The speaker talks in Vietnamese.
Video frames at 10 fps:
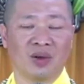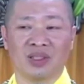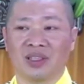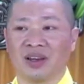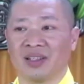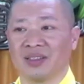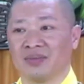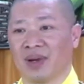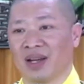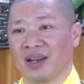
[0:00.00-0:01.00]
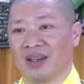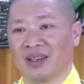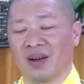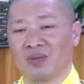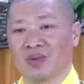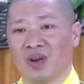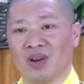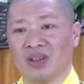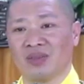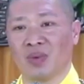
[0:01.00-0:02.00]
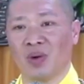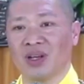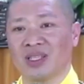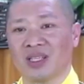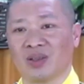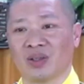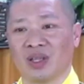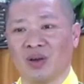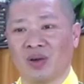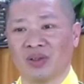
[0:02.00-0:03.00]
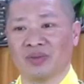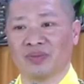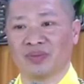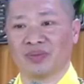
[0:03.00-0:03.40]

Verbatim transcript: trò chơi mà không có bổ ích gì cho xã hội.